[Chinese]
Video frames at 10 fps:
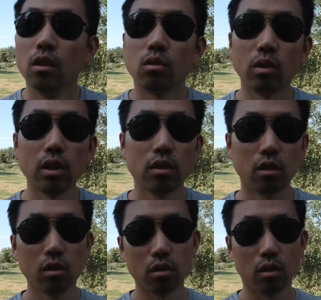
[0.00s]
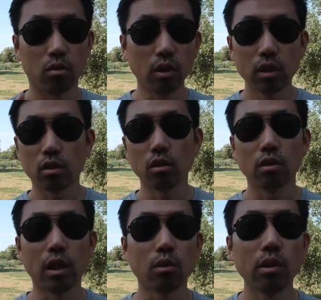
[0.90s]
所以只有所以只有
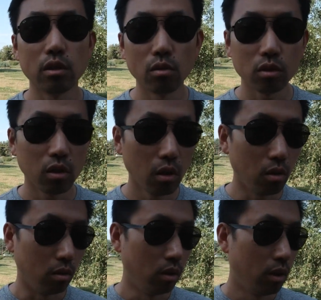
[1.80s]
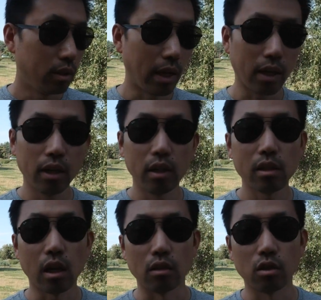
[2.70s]
在退休之后才可以
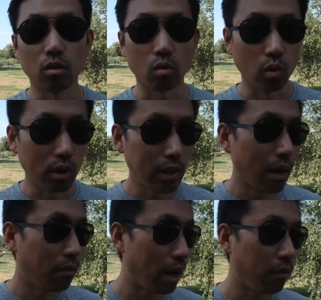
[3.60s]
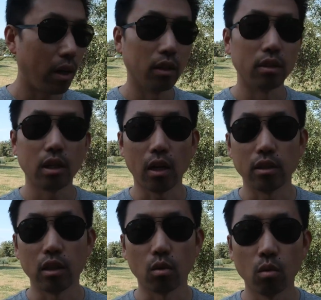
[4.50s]
享受国家发放的这样一
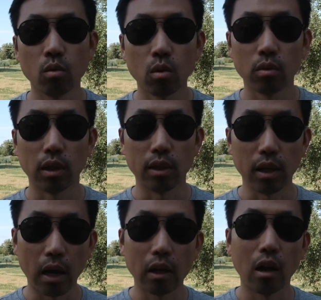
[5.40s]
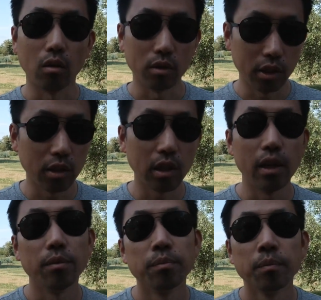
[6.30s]
些公共的养老津贴。
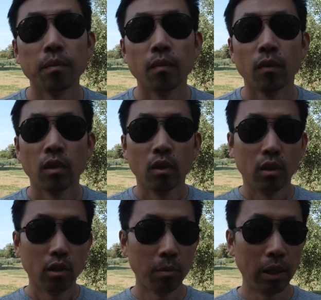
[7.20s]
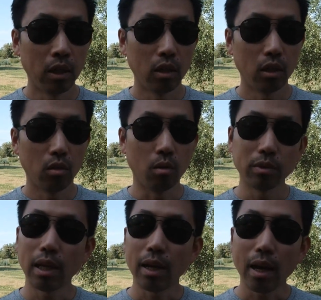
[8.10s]
那么我们
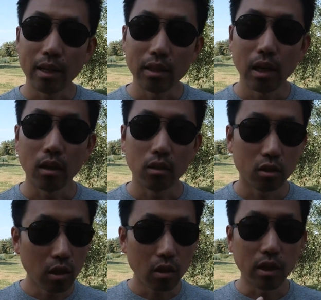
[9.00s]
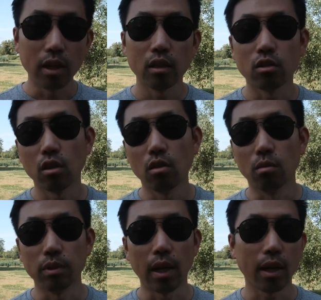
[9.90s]
再来看一下，知道年龄之后，我
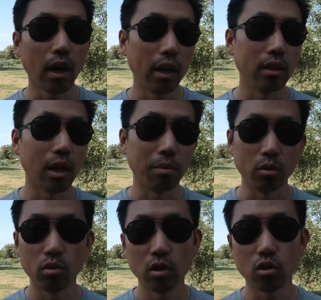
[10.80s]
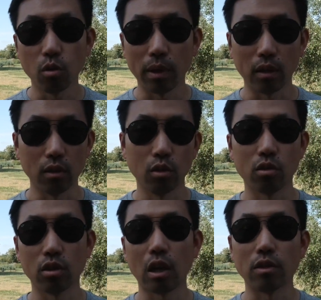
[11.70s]
们再来看一下平均的寿命，你就
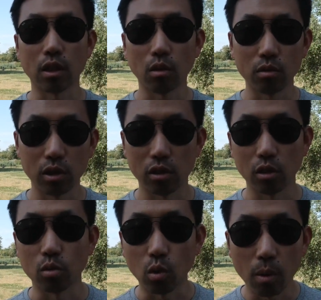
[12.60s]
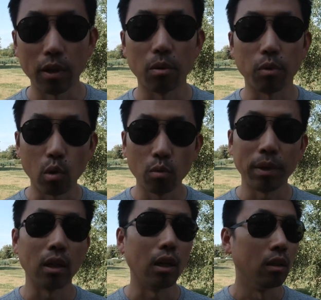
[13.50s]
知道这个东西是有多么的不公
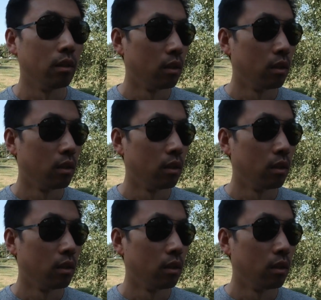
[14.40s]
平了。